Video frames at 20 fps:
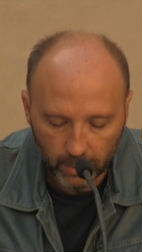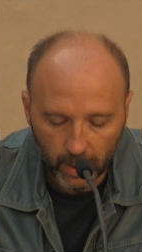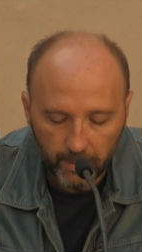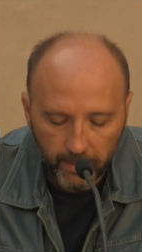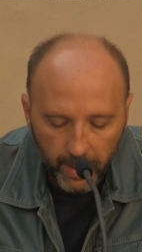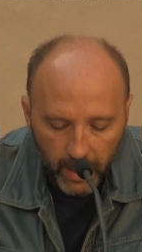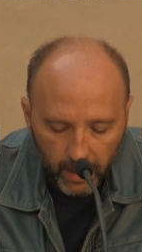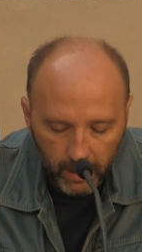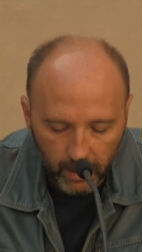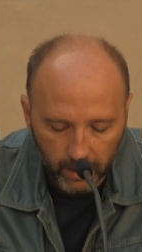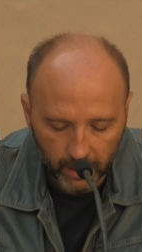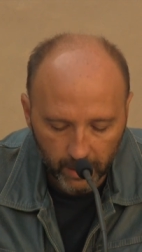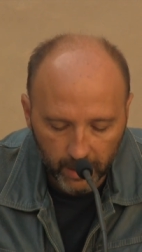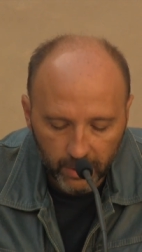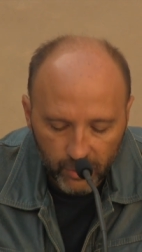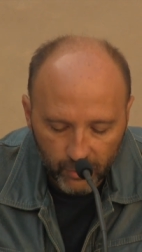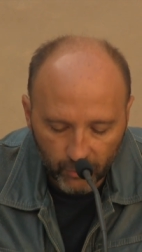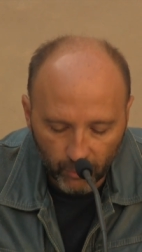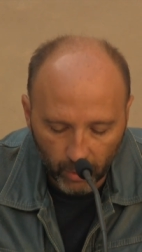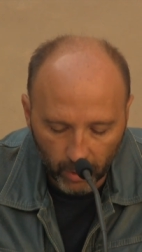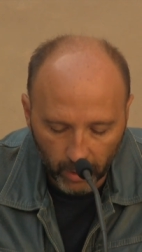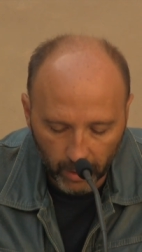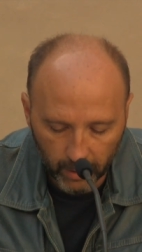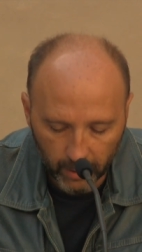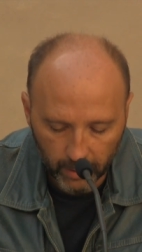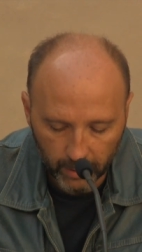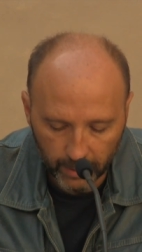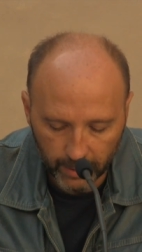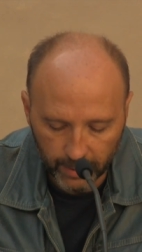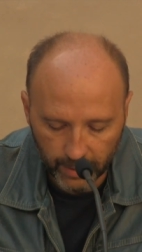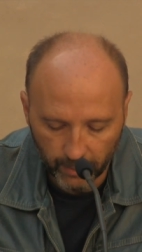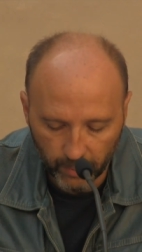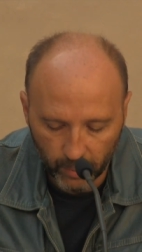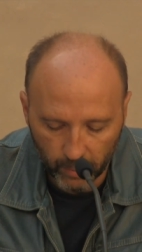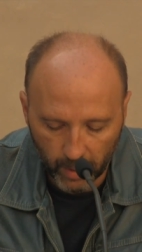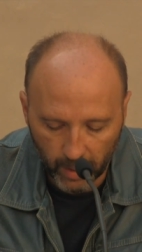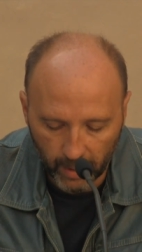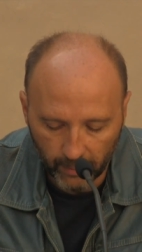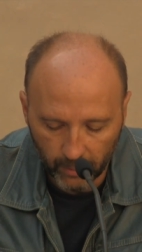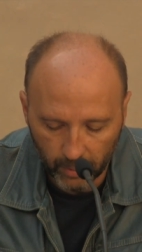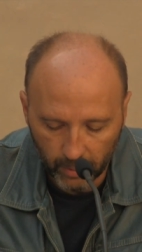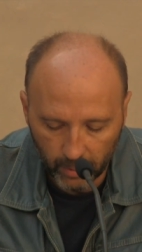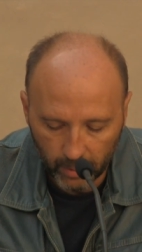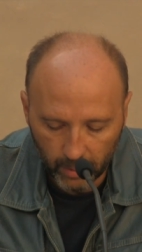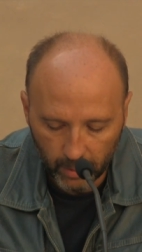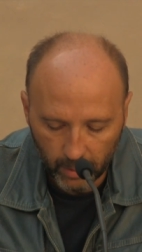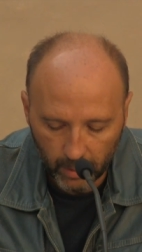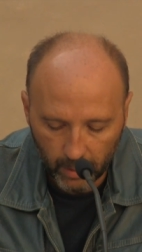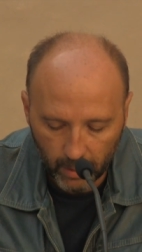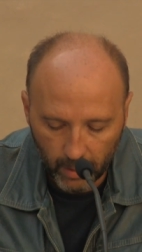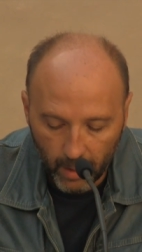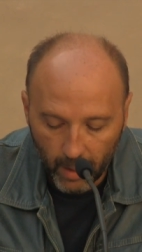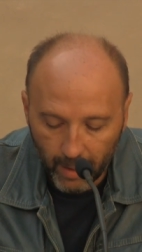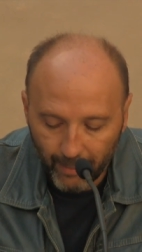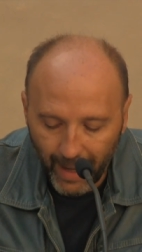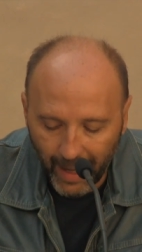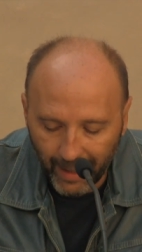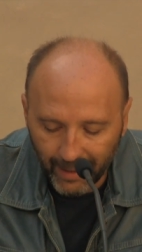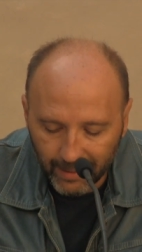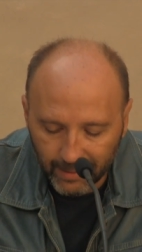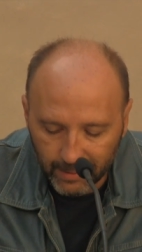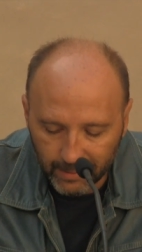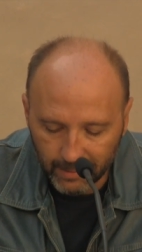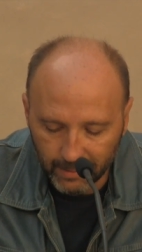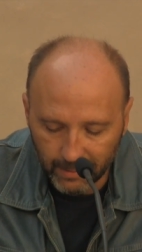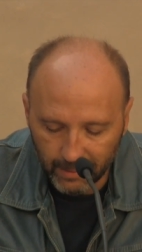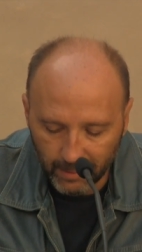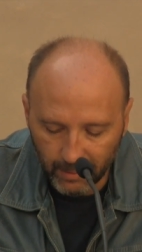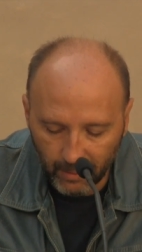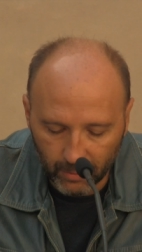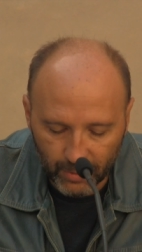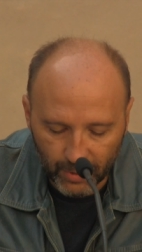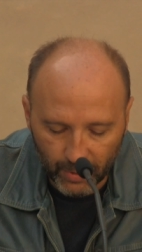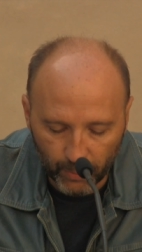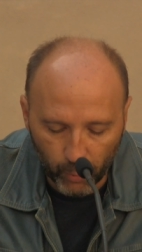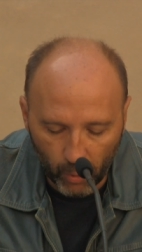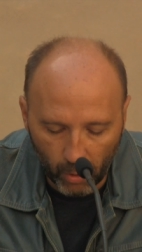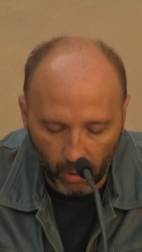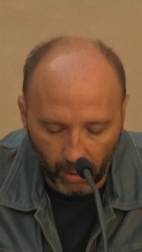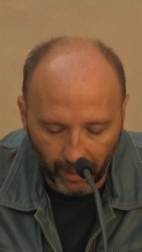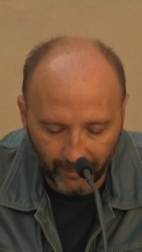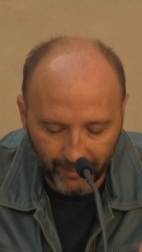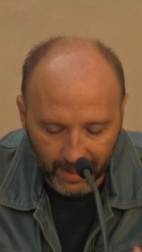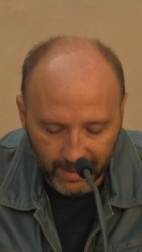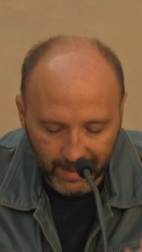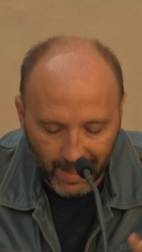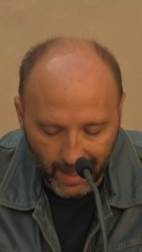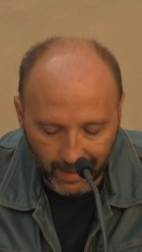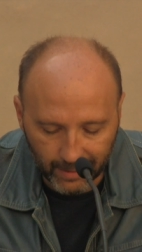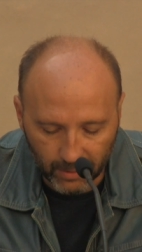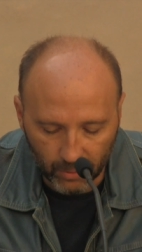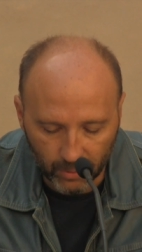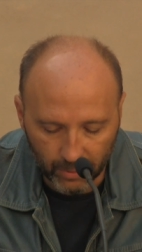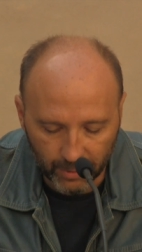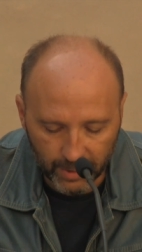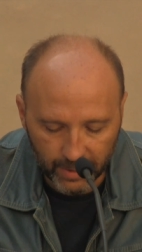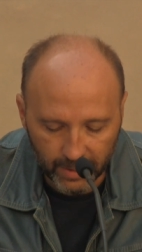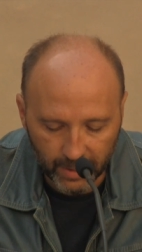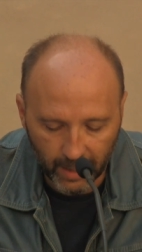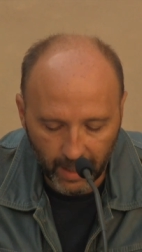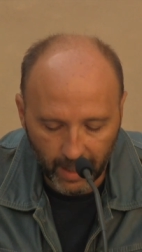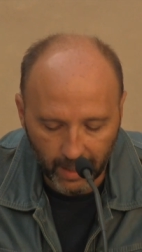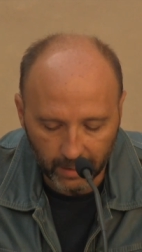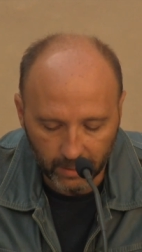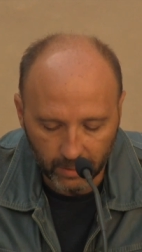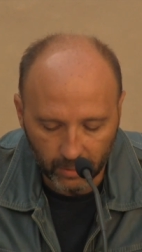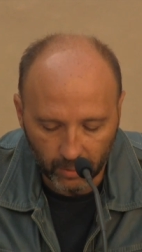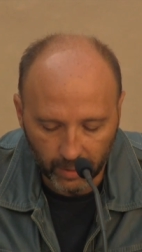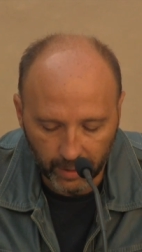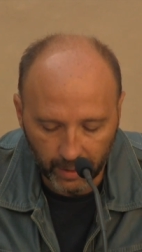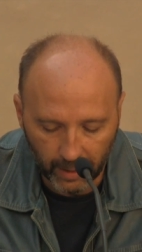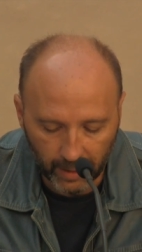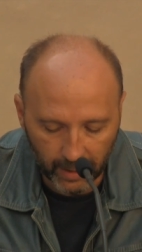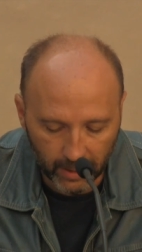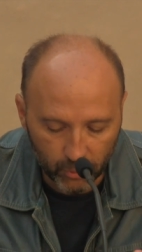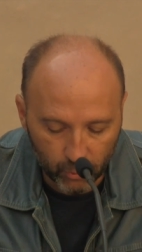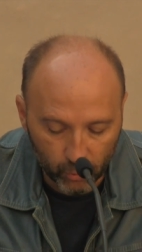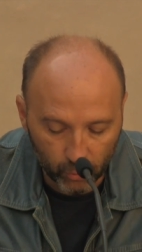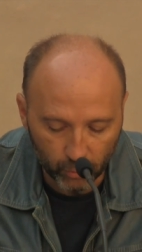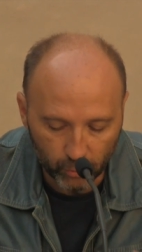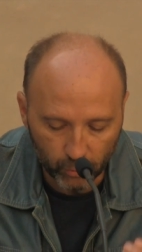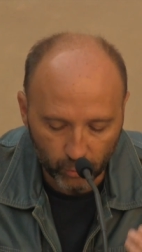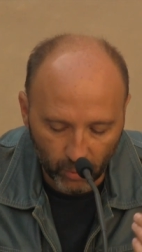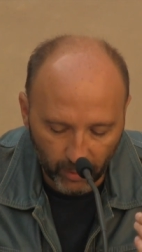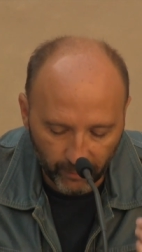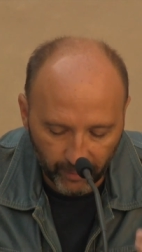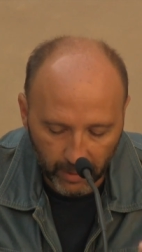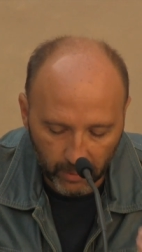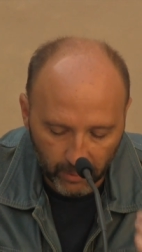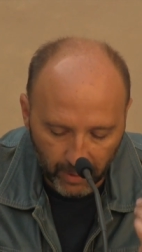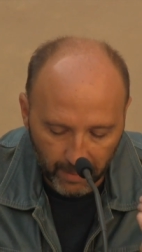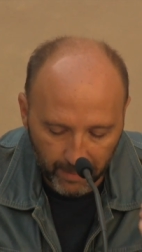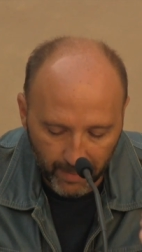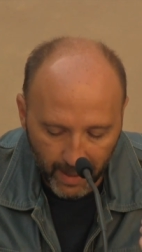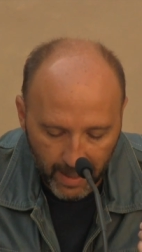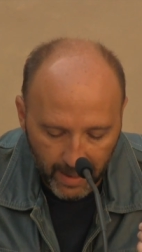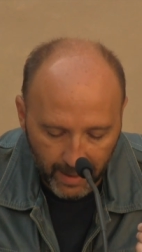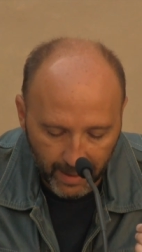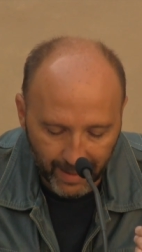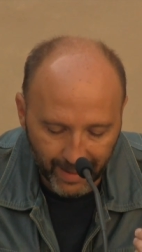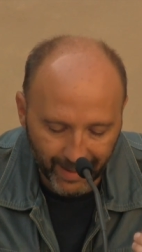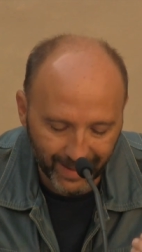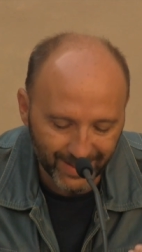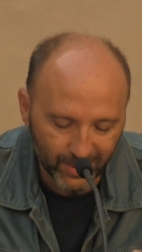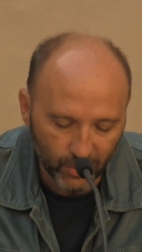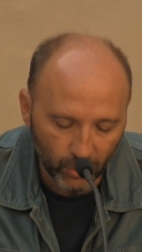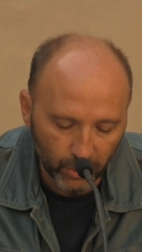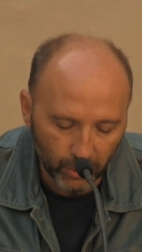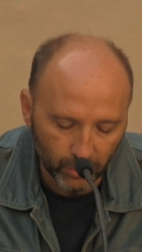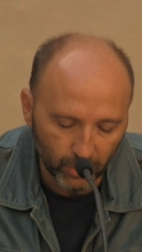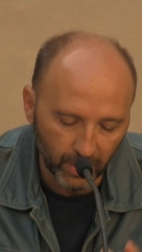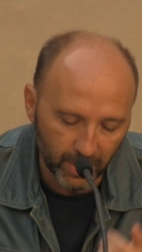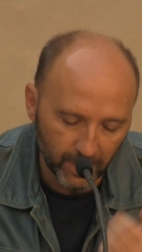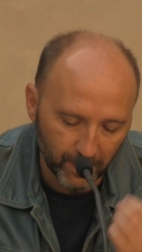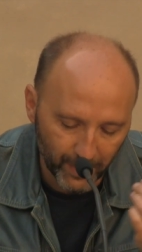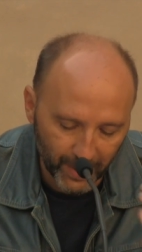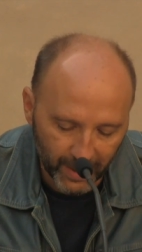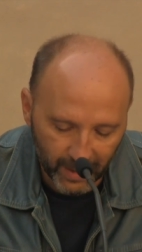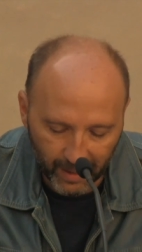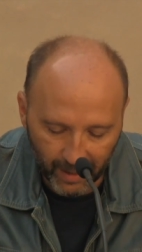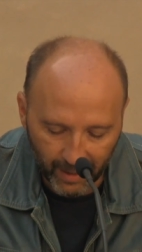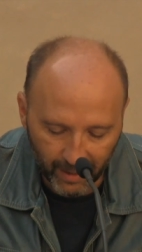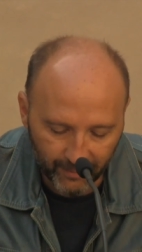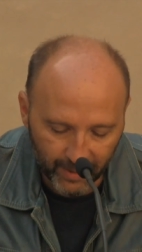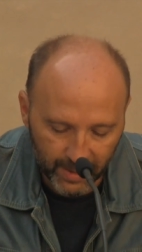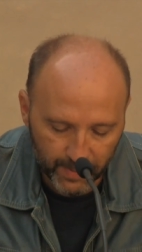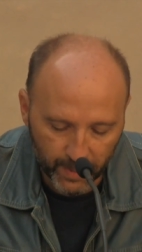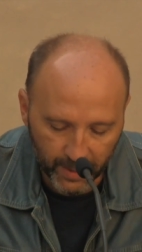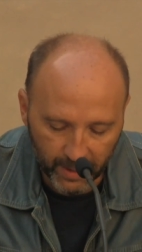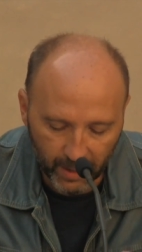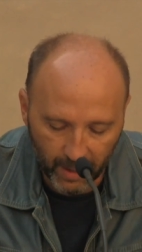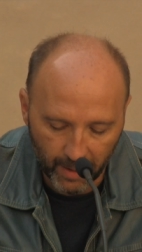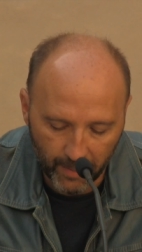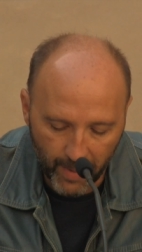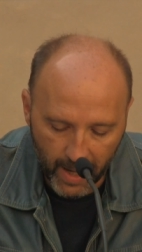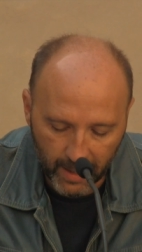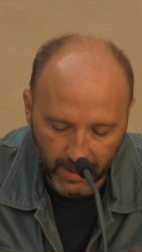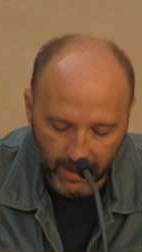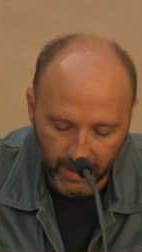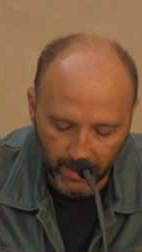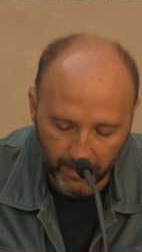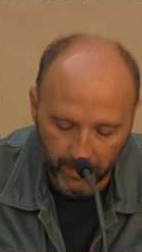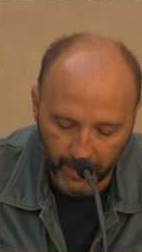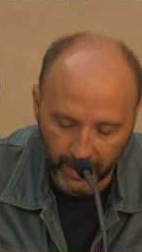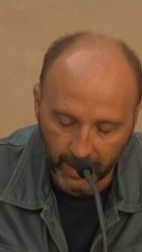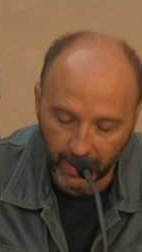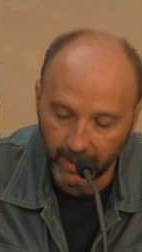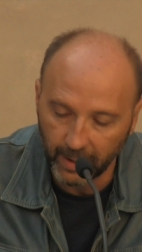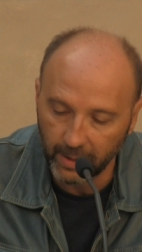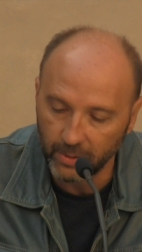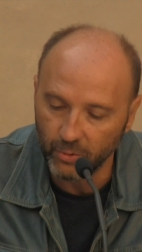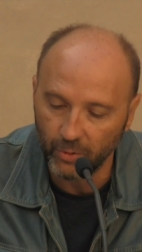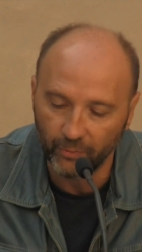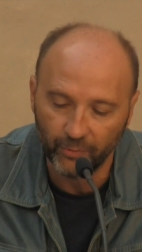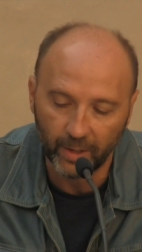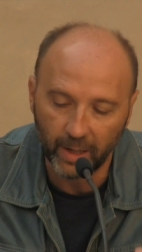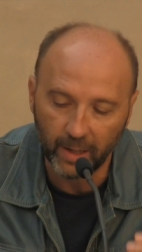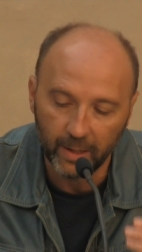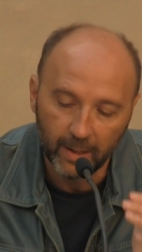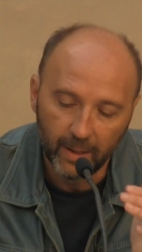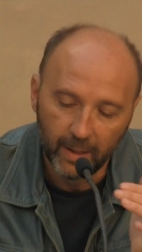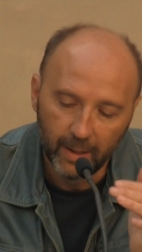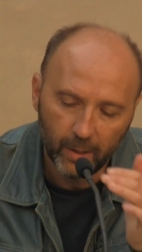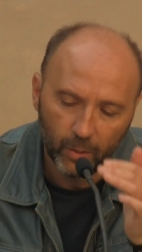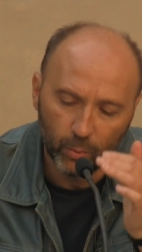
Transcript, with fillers: E beh, che ci vuole? disse il più bravo. Ma eh, non si può, è vietato, disse l'altro, che laggiù sul livello del mare era solito impennare la Vespa tra le macchine in parcheggio e fare